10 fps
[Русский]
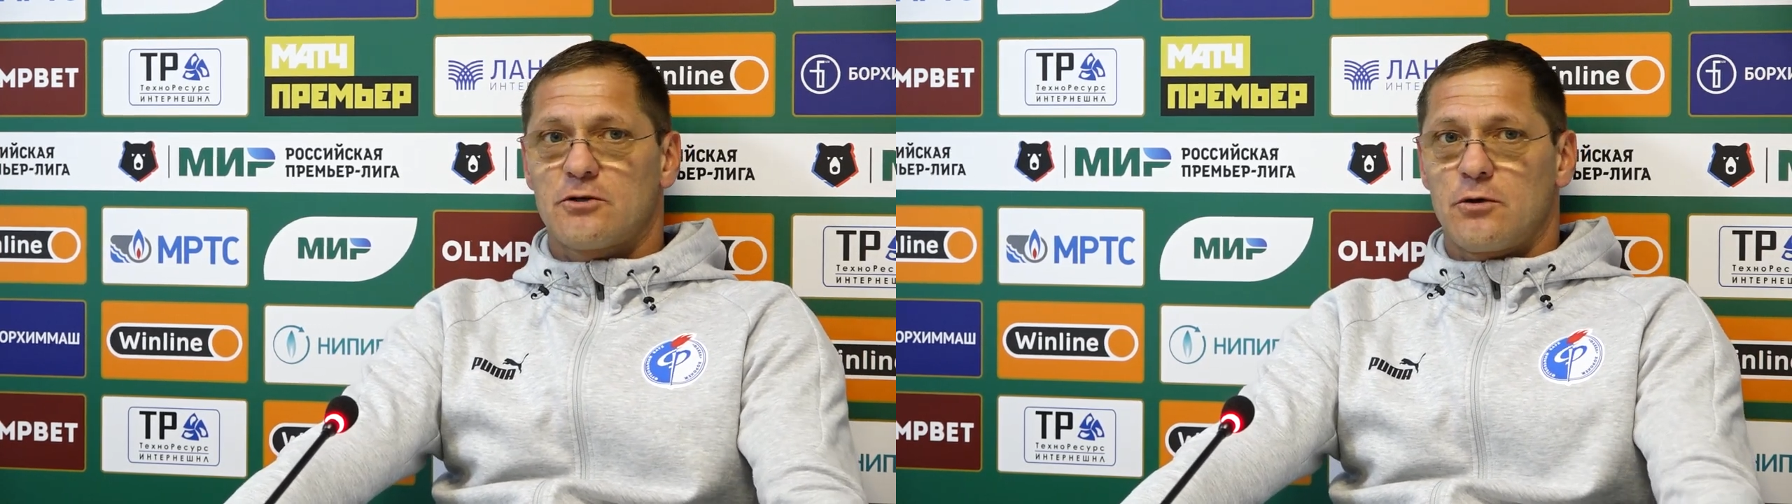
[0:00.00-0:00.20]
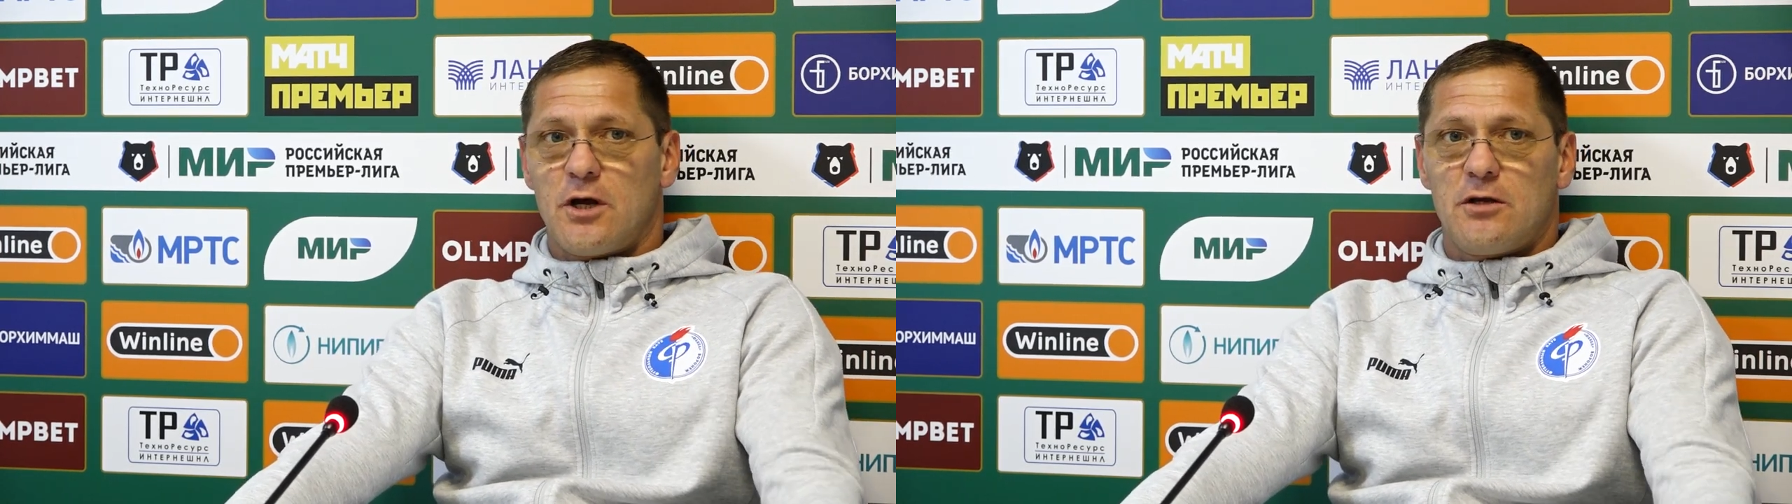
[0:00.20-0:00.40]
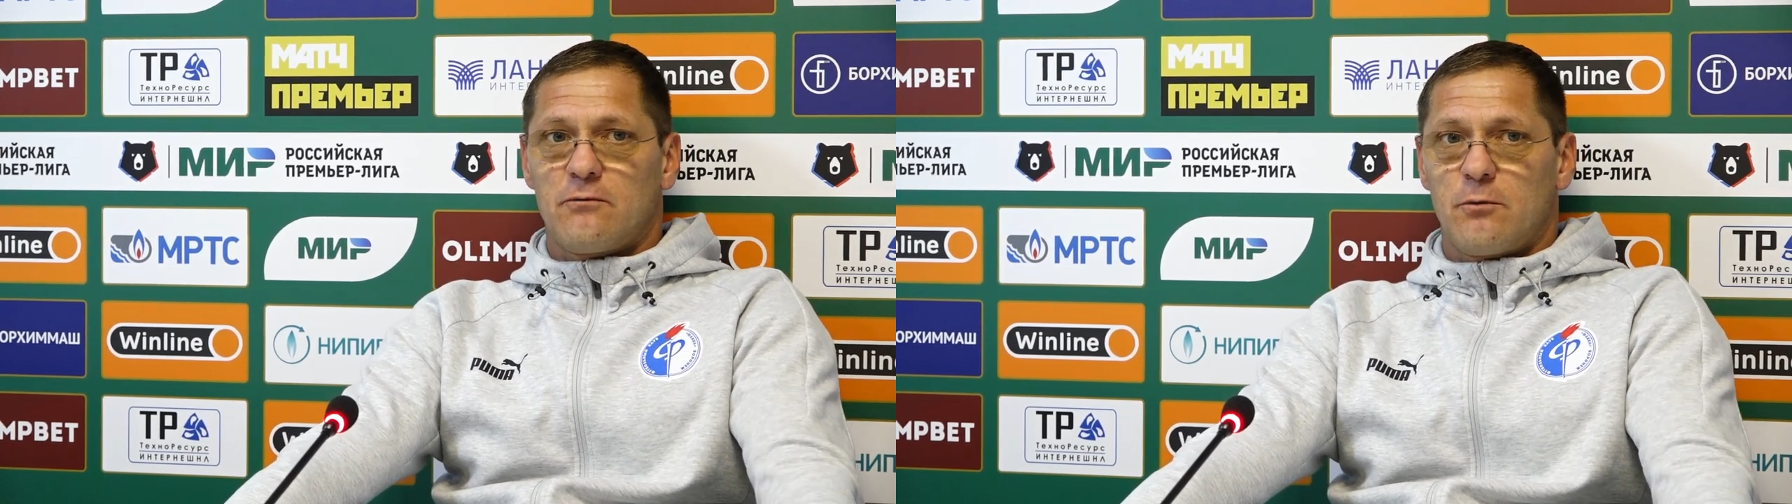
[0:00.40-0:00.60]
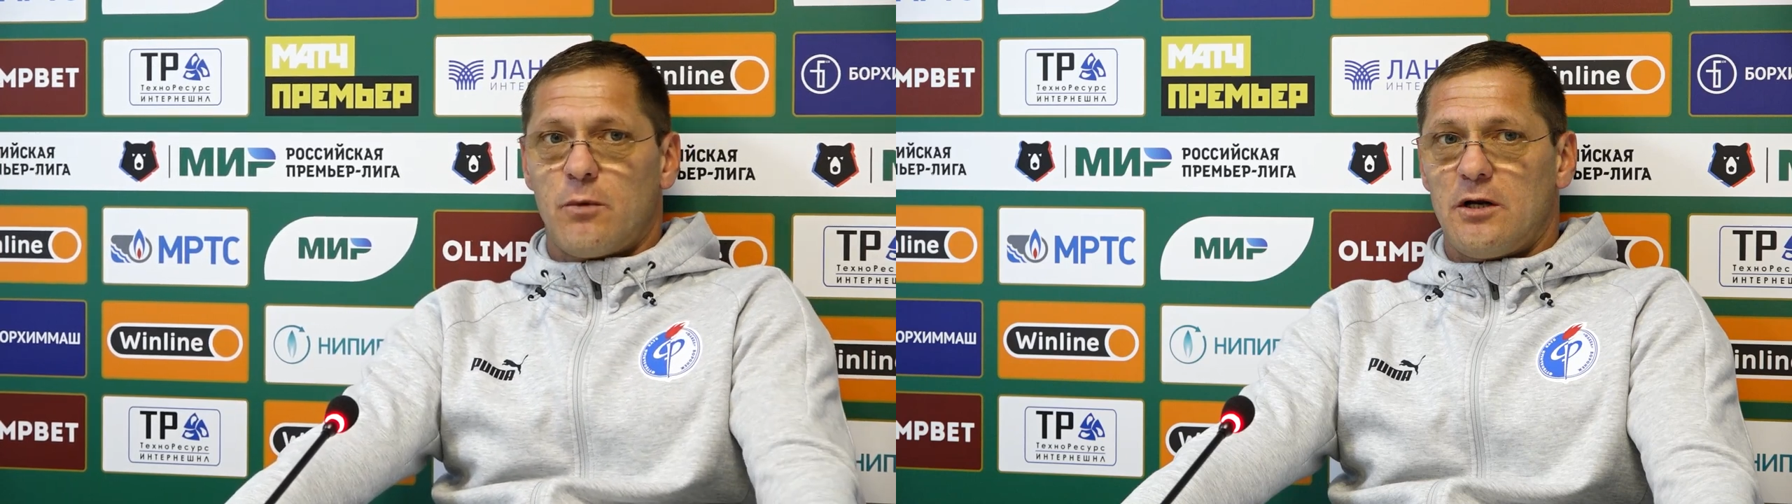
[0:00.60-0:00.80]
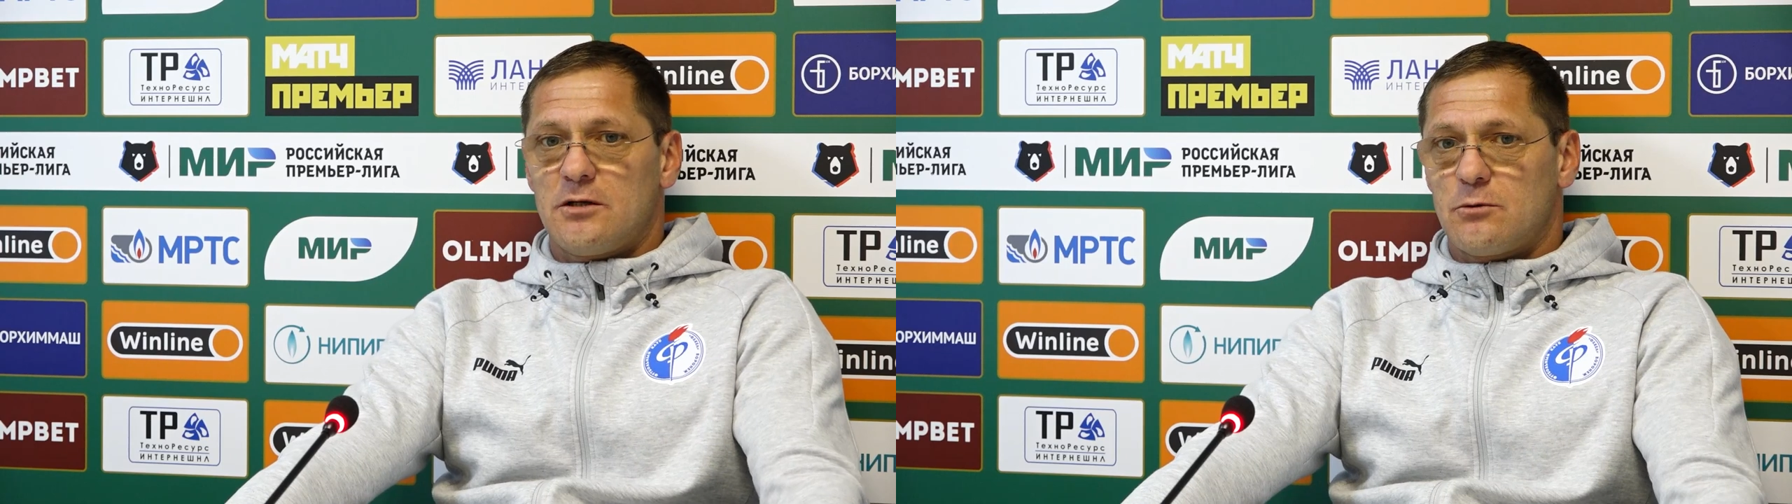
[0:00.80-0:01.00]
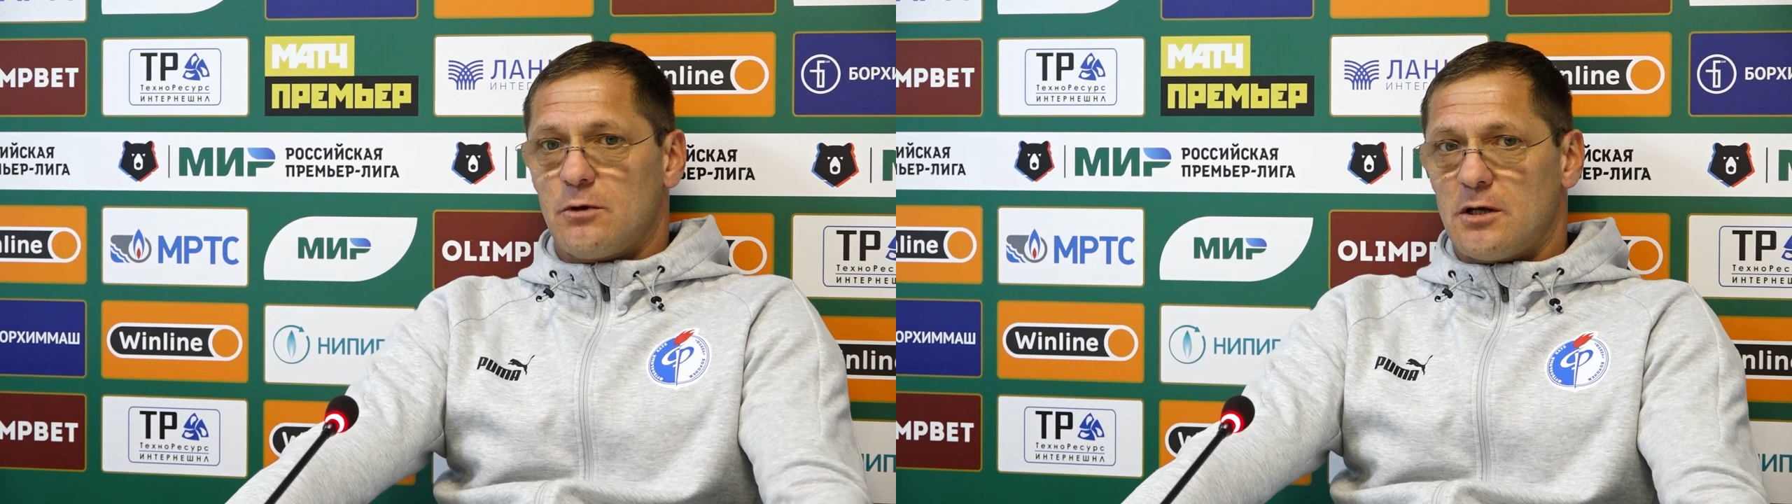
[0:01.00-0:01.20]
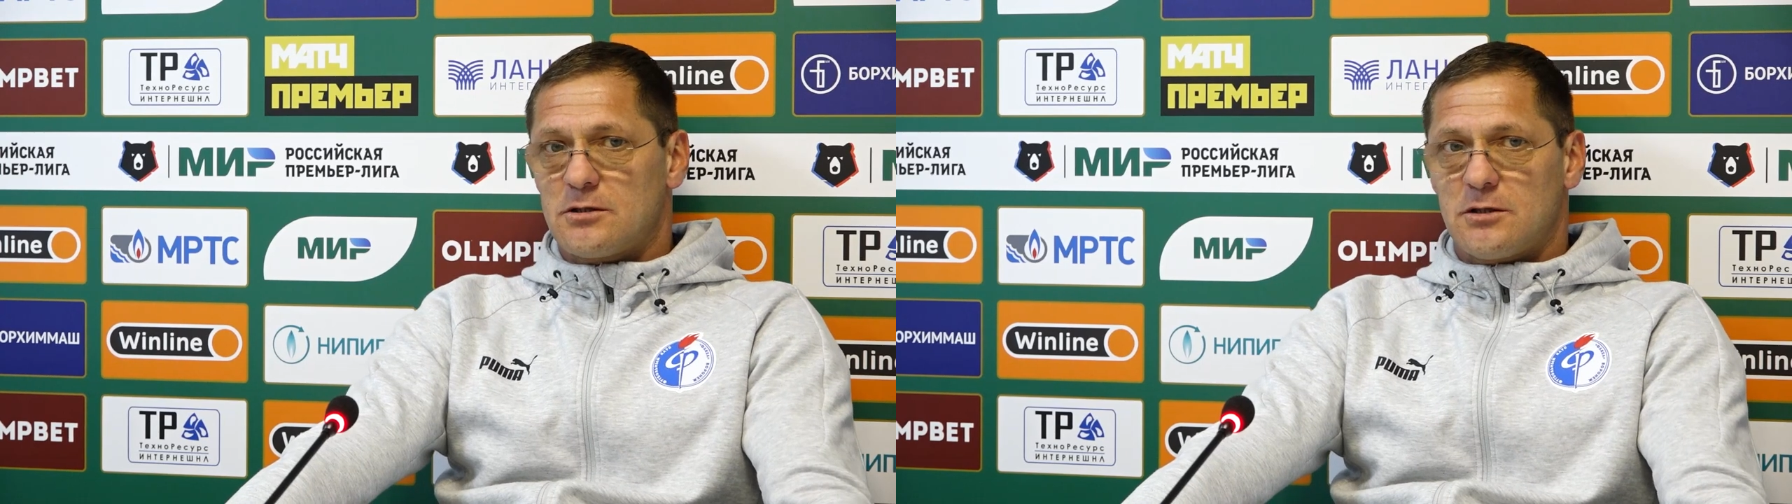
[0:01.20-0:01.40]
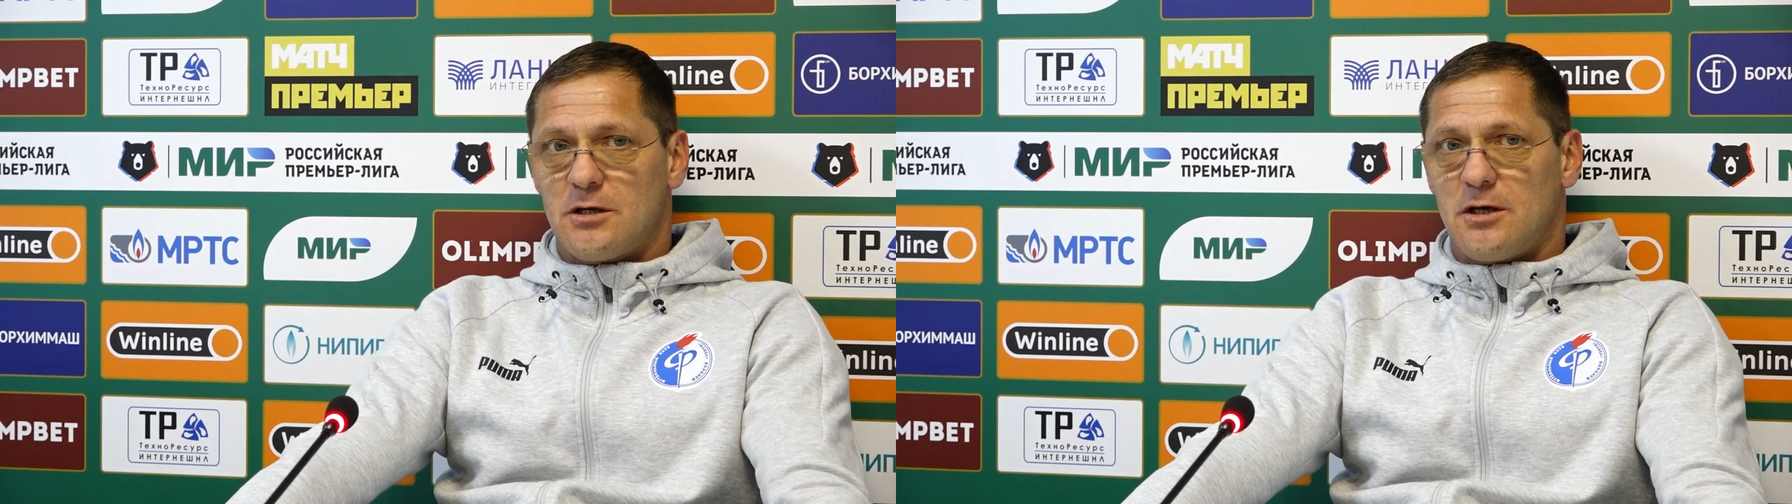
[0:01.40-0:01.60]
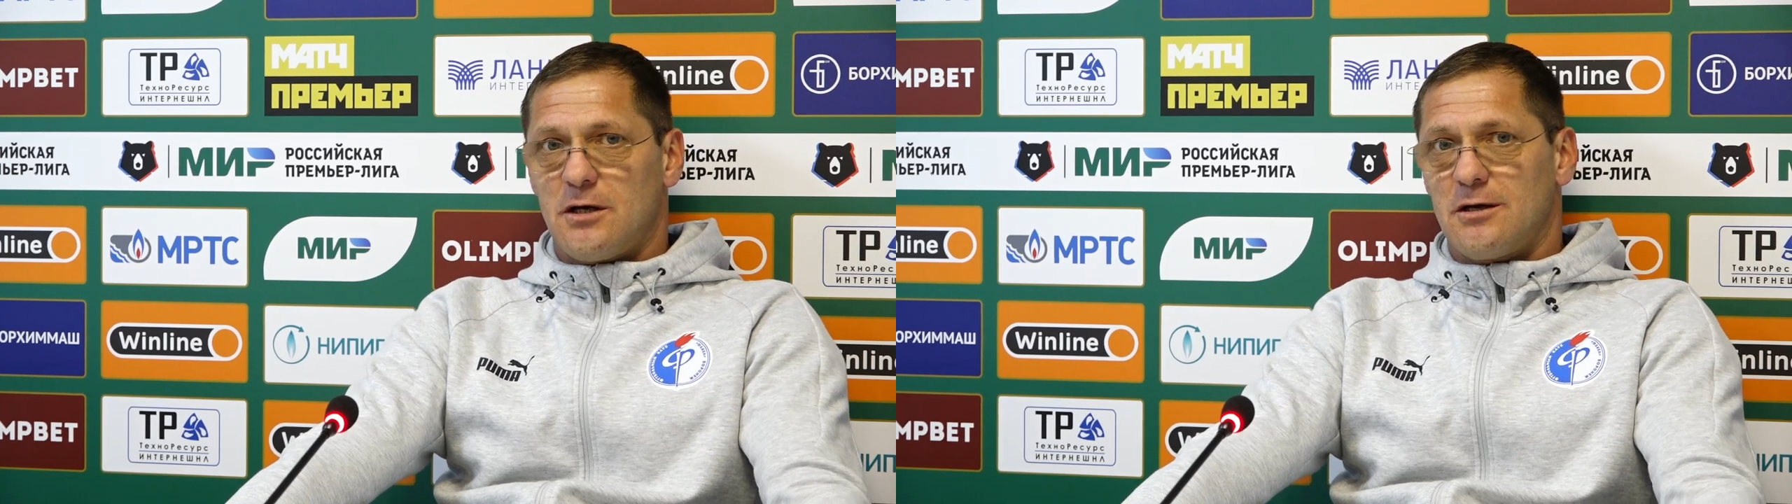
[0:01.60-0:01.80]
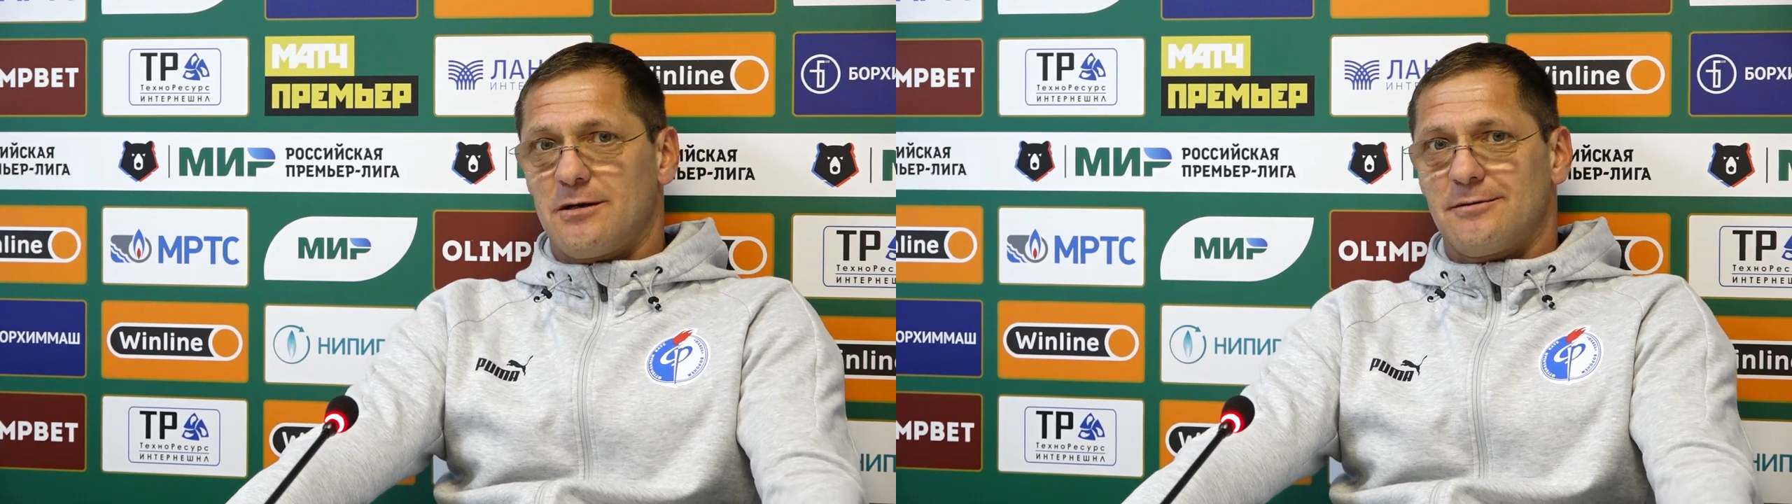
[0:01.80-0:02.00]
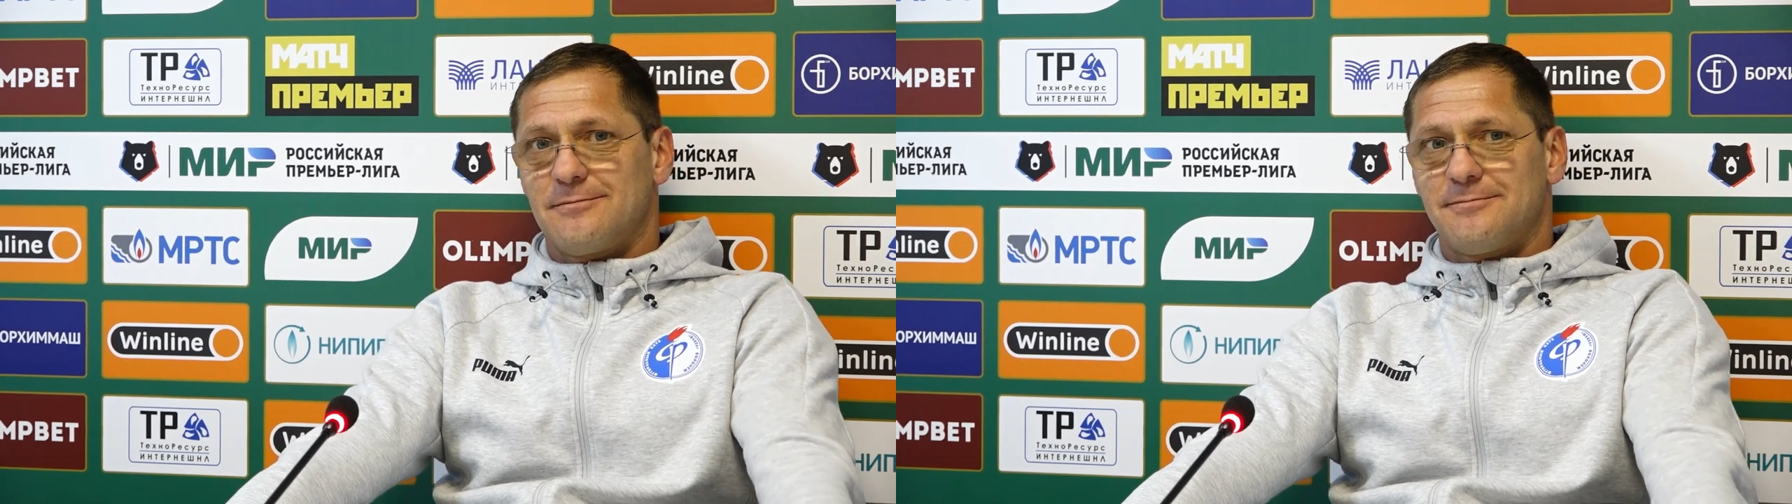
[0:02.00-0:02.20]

что ни один футболист у нас не,